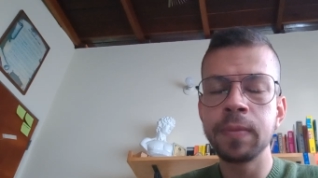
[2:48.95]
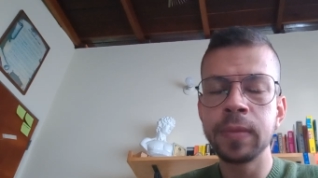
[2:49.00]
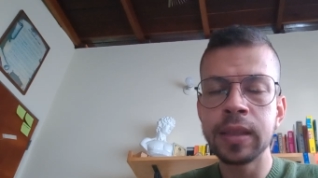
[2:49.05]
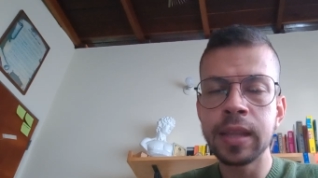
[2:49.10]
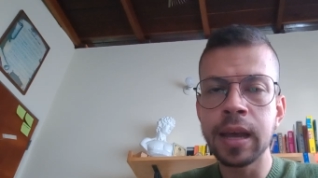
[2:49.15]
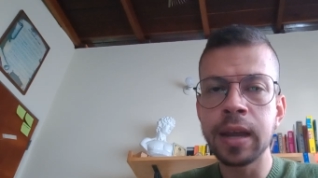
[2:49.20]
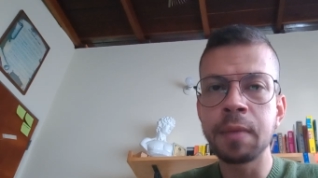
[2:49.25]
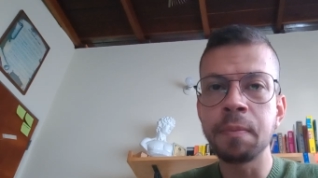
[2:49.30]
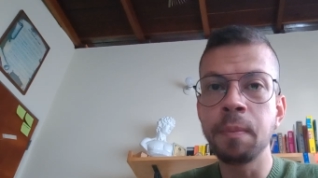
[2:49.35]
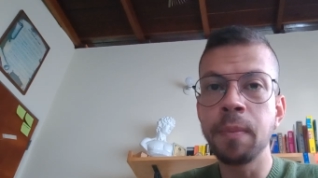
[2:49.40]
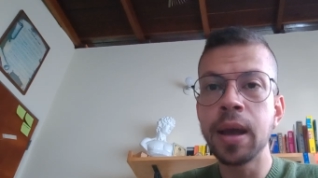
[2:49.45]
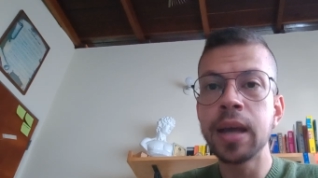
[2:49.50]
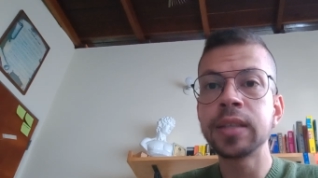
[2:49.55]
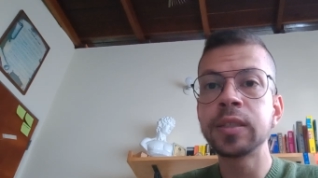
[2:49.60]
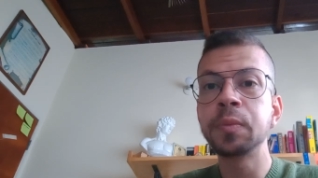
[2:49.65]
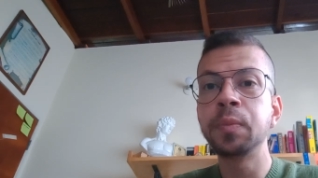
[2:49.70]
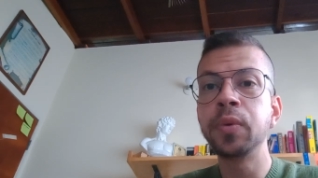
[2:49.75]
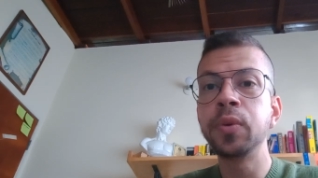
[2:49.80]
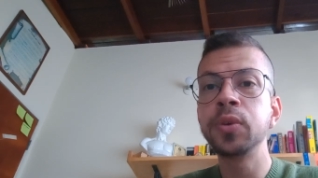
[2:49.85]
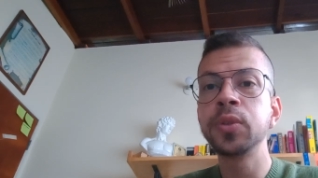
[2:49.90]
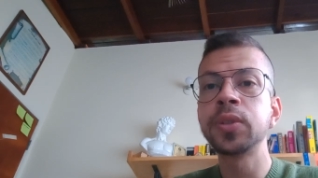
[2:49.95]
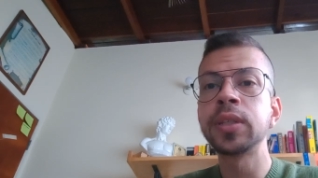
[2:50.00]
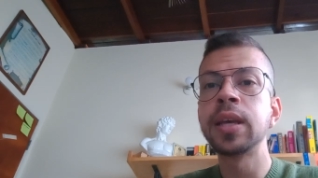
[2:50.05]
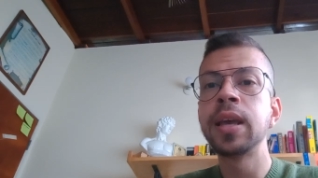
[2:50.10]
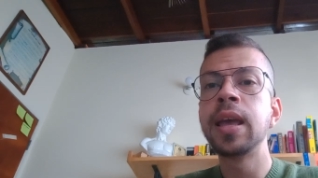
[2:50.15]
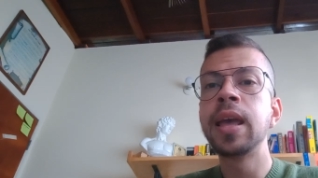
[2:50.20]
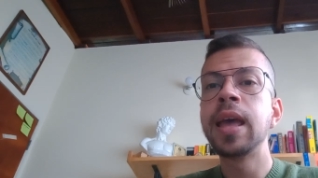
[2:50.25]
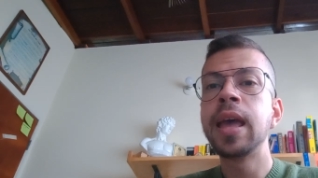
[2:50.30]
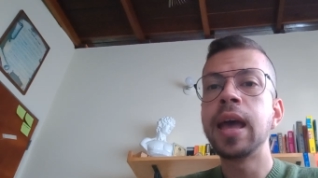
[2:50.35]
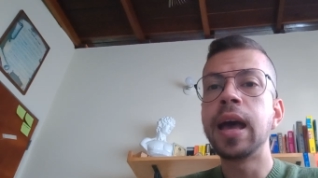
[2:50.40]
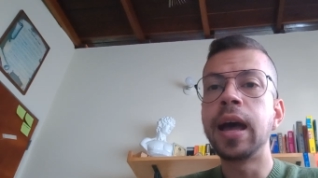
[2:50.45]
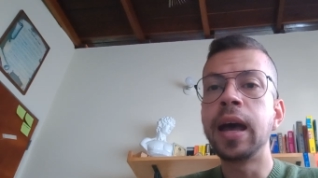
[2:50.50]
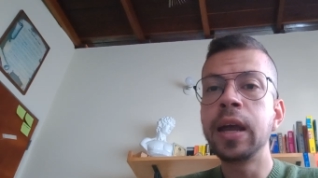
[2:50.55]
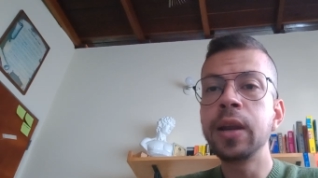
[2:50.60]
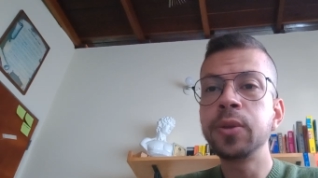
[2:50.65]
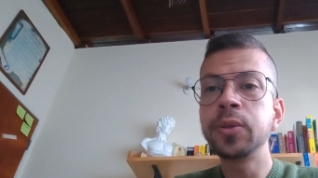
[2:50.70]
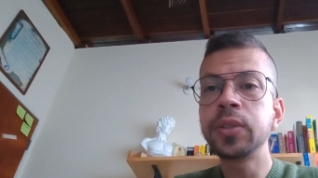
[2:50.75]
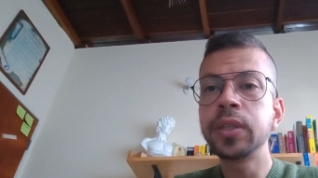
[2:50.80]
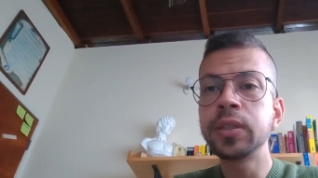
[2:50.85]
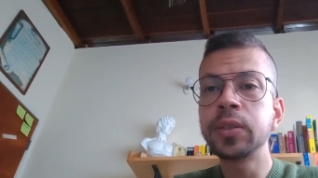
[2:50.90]
dar más voz
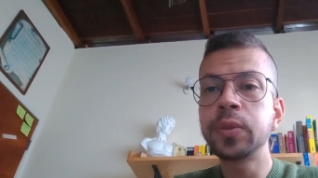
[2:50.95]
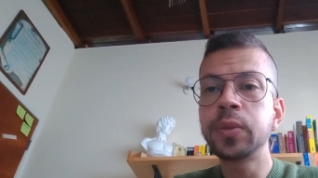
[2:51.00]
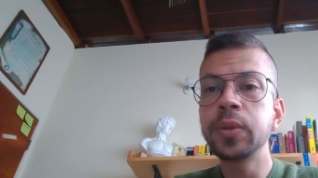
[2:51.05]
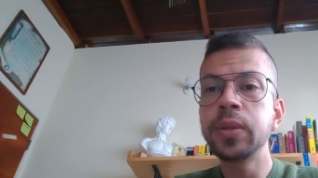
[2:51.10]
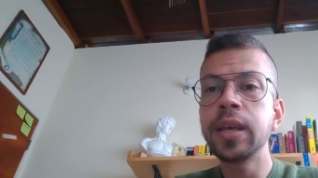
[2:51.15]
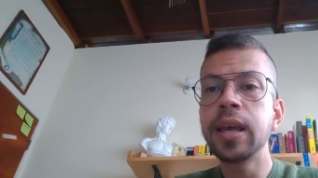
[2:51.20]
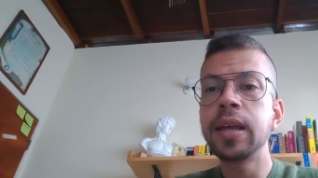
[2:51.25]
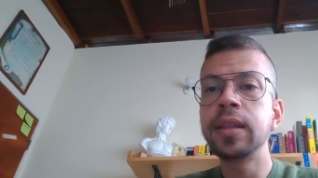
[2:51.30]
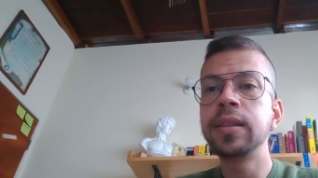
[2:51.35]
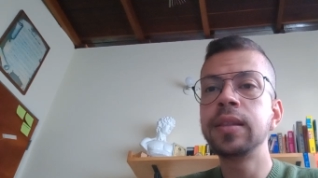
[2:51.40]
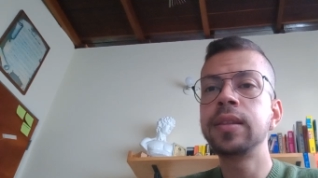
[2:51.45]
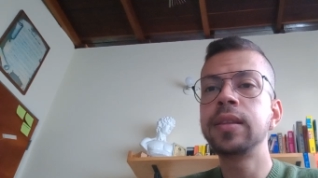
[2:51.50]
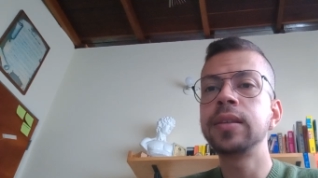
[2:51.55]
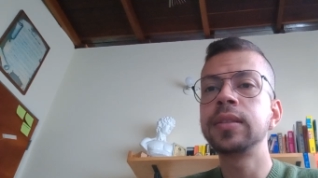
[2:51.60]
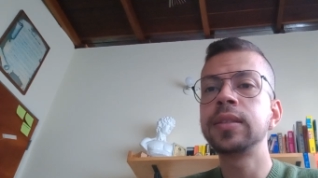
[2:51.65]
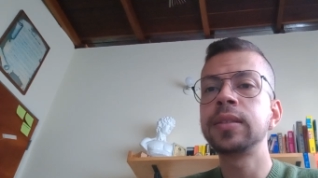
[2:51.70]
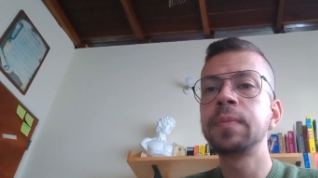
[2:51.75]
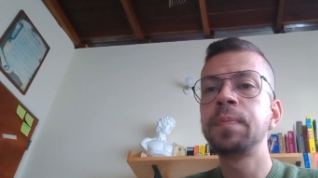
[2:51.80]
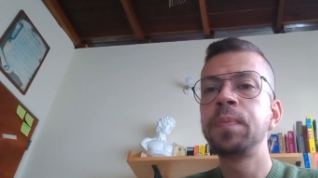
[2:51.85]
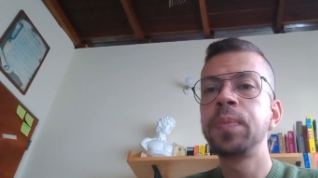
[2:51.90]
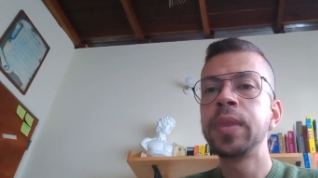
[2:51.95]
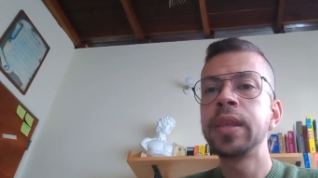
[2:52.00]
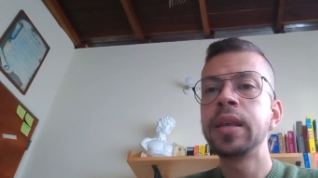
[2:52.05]
a los estudiantes